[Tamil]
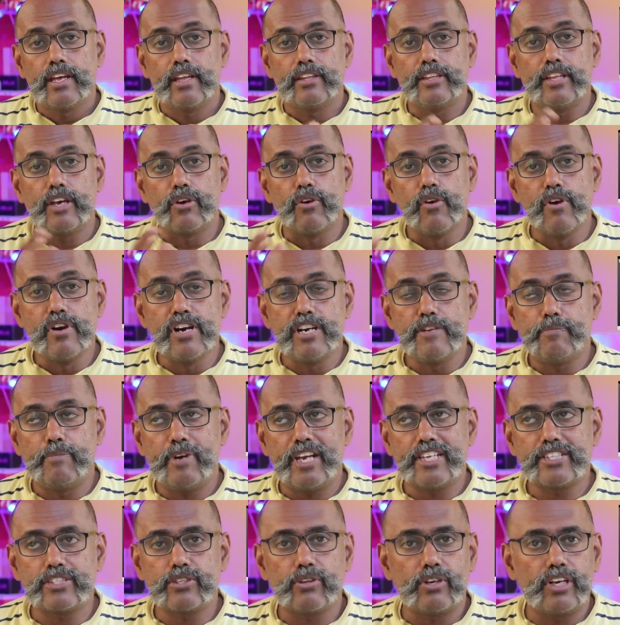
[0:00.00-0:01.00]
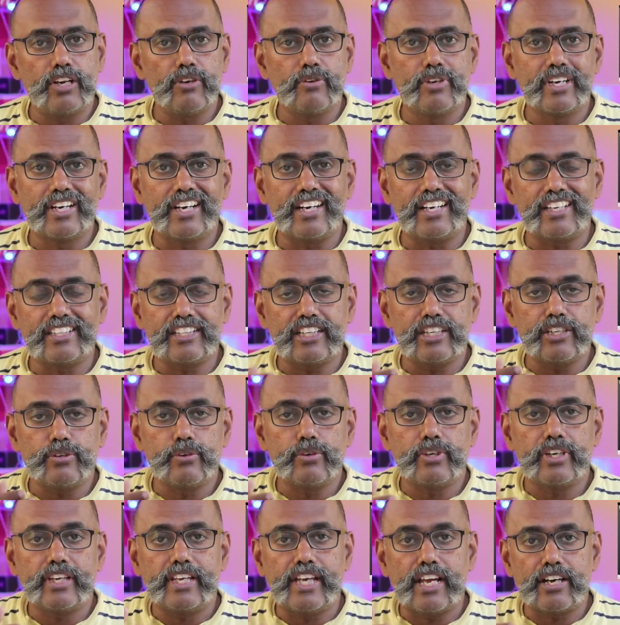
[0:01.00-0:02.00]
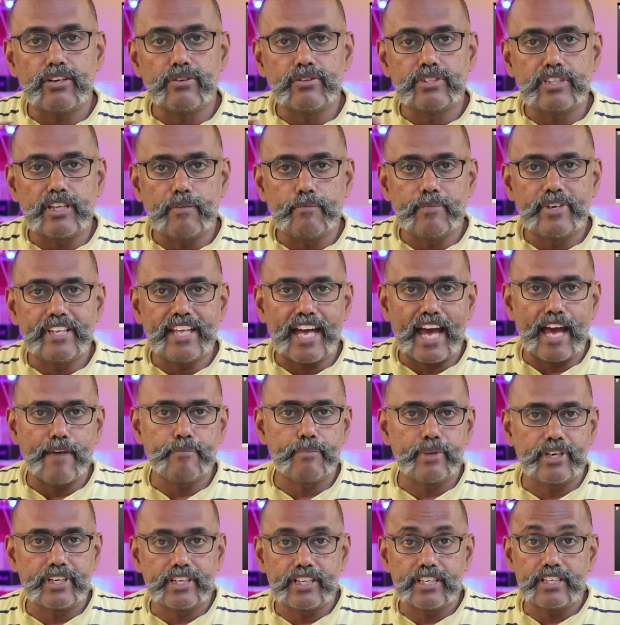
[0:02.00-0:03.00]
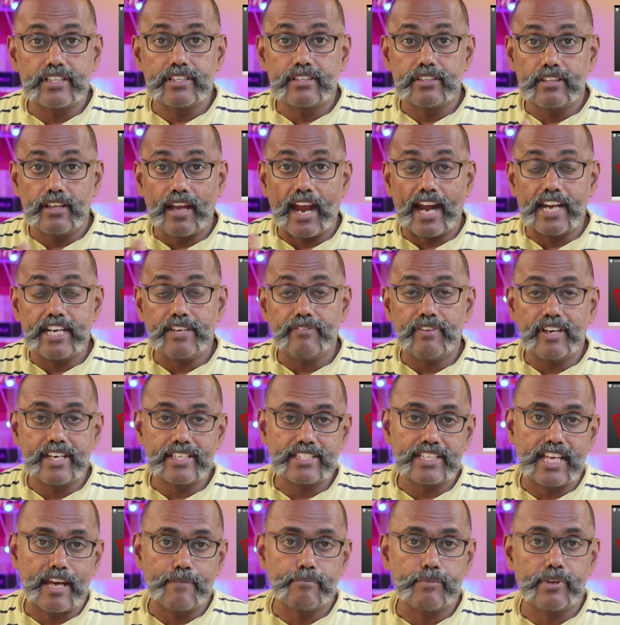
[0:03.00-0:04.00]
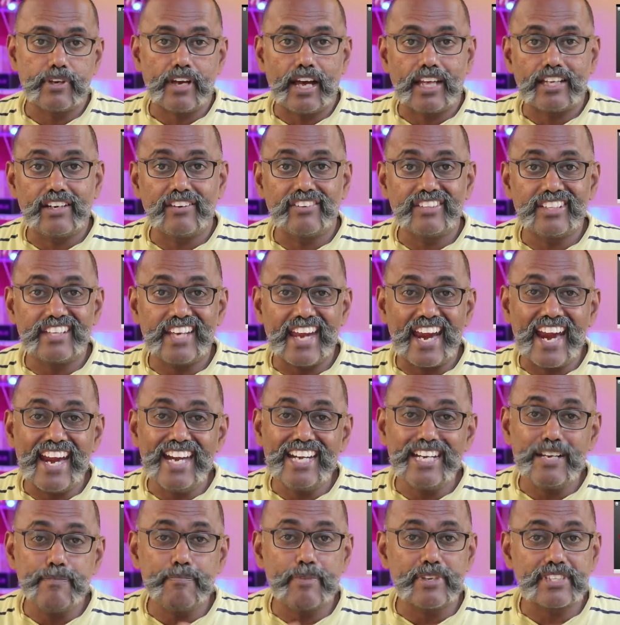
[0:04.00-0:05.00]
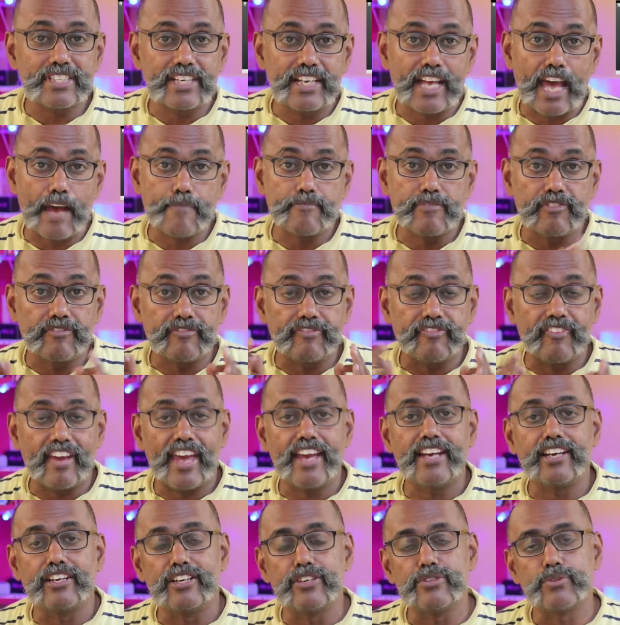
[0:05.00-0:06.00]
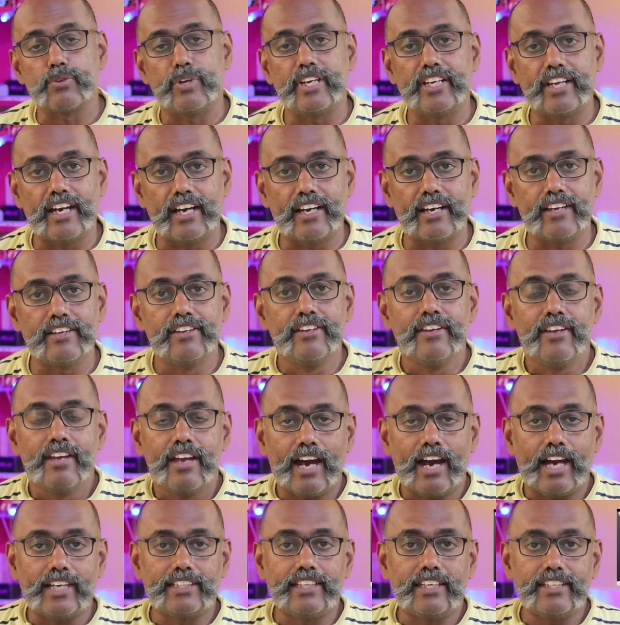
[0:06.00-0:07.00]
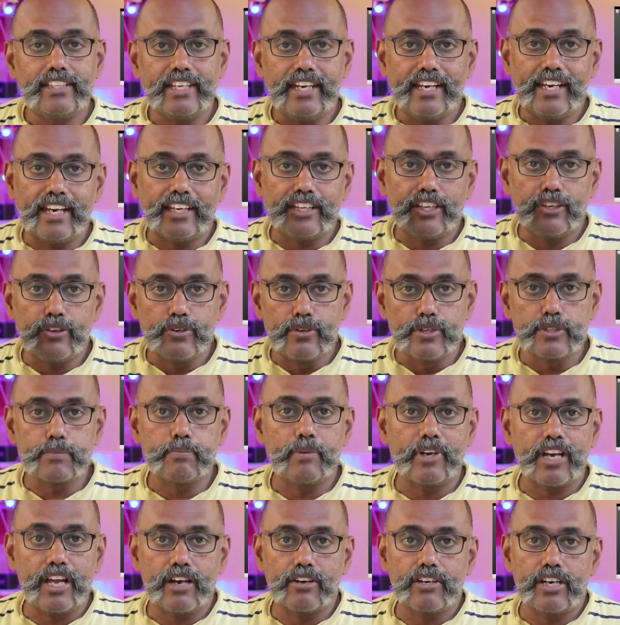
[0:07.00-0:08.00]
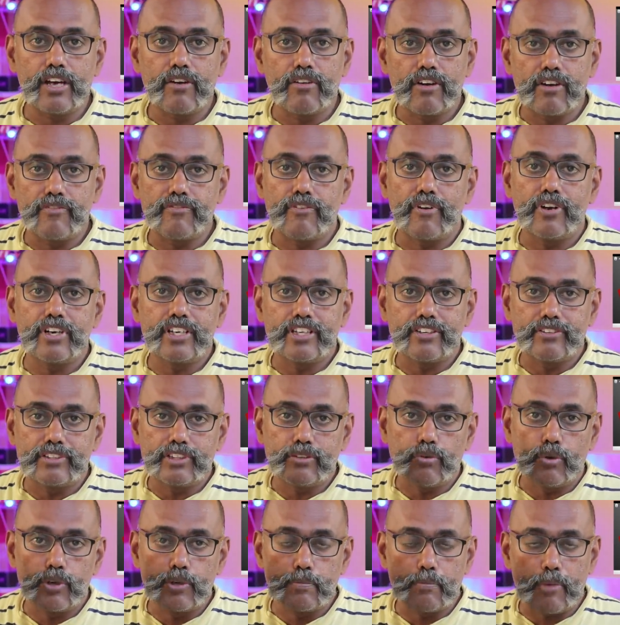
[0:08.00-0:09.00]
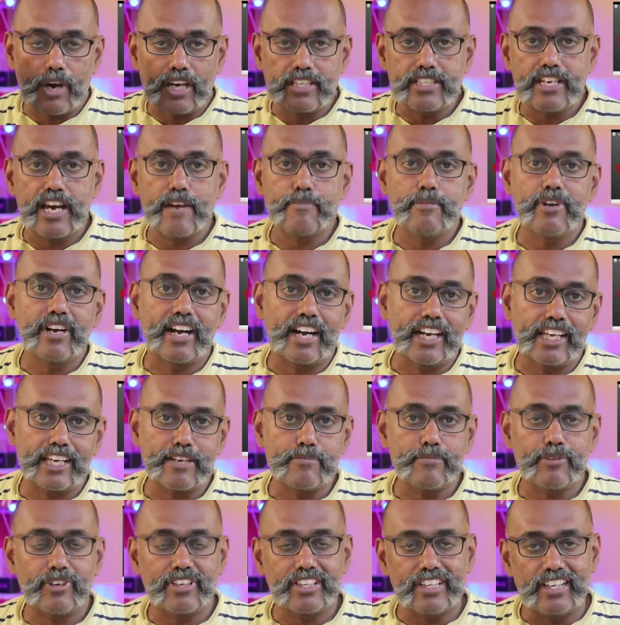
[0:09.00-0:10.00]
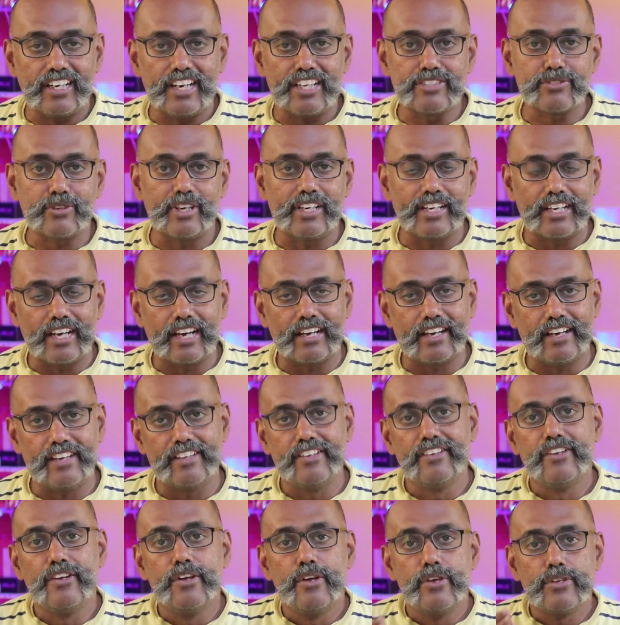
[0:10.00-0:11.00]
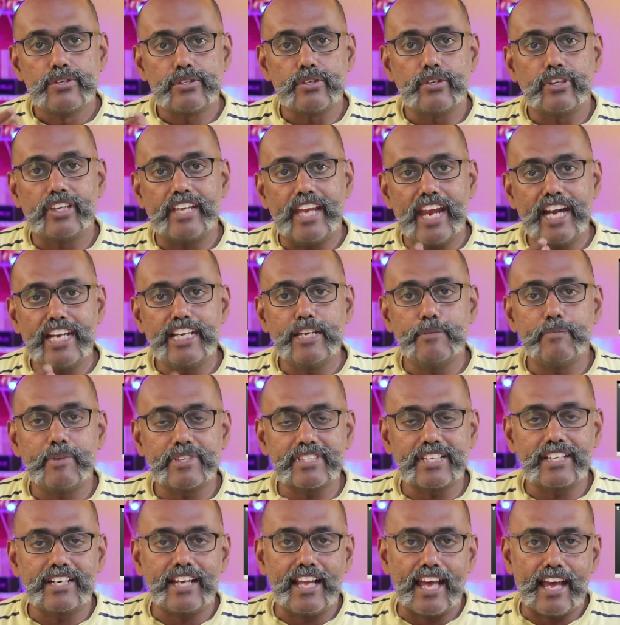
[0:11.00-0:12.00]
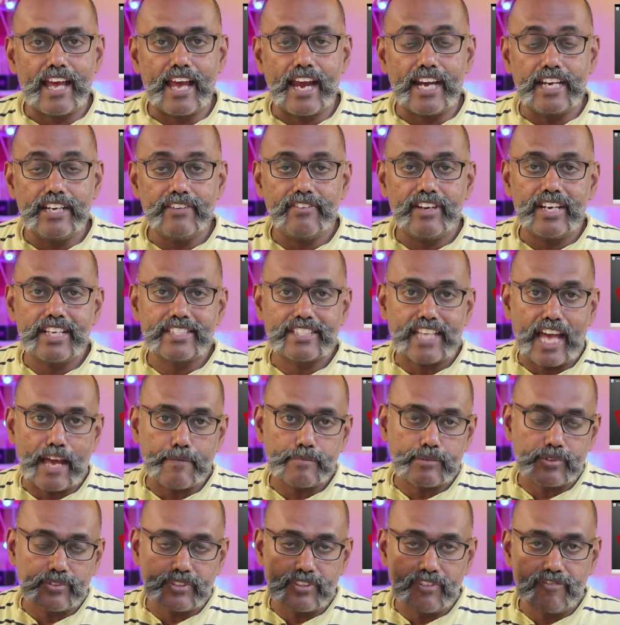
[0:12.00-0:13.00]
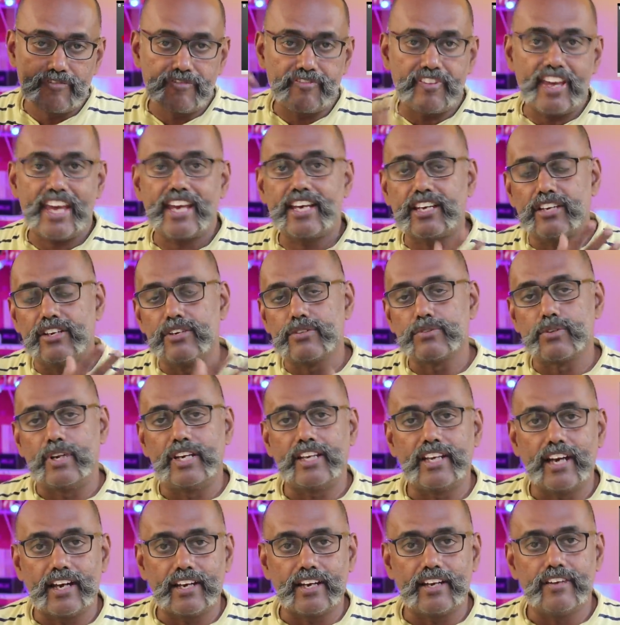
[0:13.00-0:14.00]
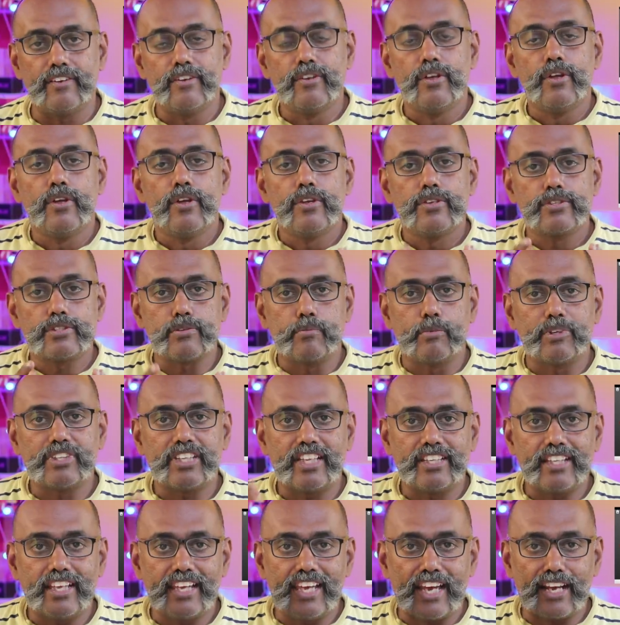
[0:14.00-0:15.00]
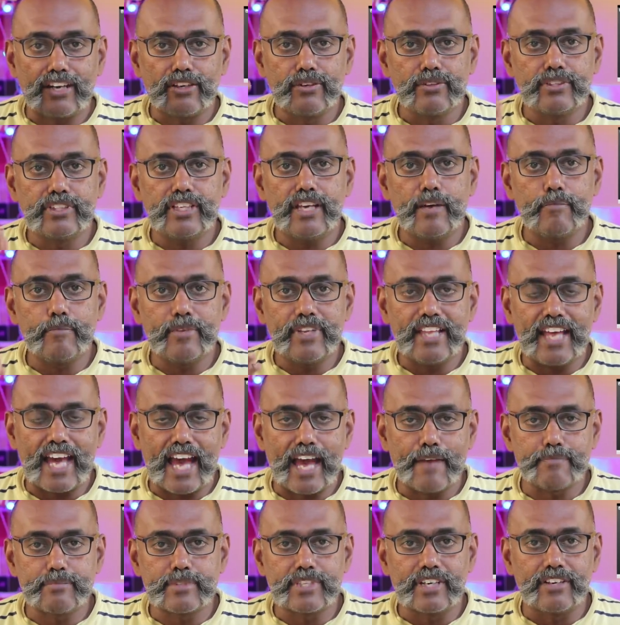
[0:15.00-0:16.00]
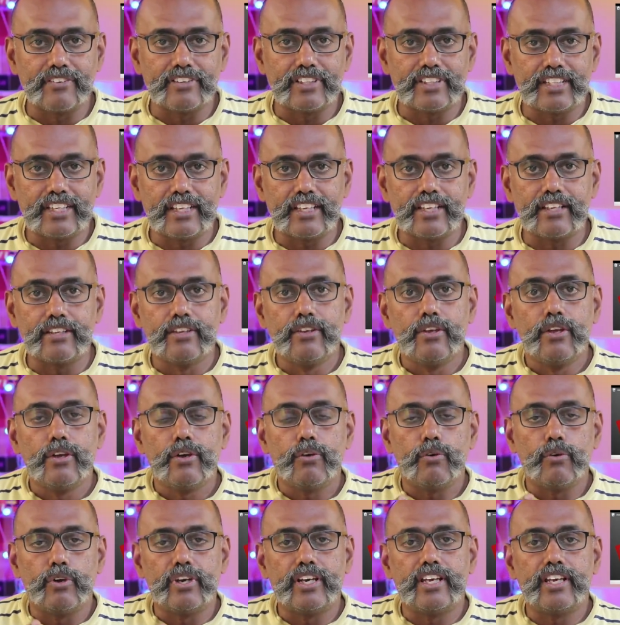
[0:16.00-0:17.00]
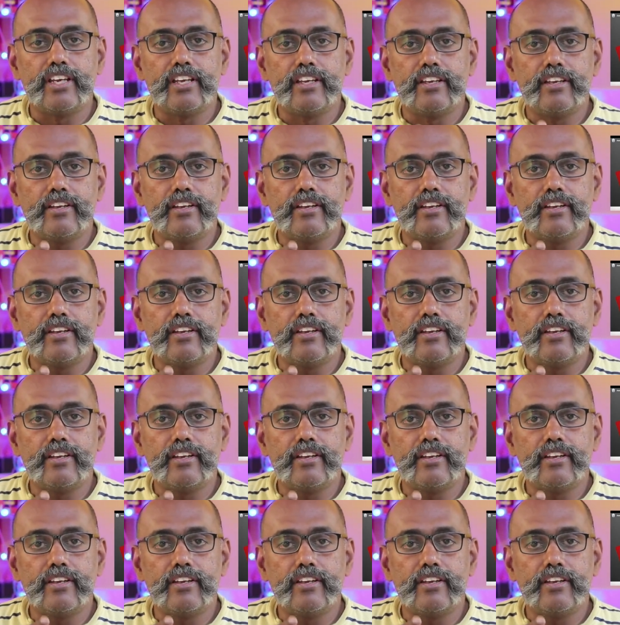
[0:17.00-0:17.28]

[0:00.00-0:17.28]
இந்த கூகுள் பிளே ஸ்டோரில் ஒரு கிட்டத்தட்ட ஒரு இரநூத்தம்பது ஆப் இருக்குது வைரஸ் ஆப் அதில் வந்து எயிட்டி பர்சன்ட் ஆப் ஃபேக்னு சொல்லியிருக்காங்க அதாவது நீங்கள் அதை யூஸ் பண்ணால் கூட உங்கள் ஃபோனுக்கு வந்து ஒரு பாதுகாப்பும் கிடைக்க போகிறது இல்லைன்னு சொல்லியிருக்காங்க ஸோ எயிட்டி பர்சன்ட் வைரஸ் ஆப்ஸ் வந்து ஃபேக்னு சொல்லியிருக்காங்க ஸோ மொத்தம் இந்த இரநூத்தி ஐம்பது ஆப்ஸில் வந்து ஒரு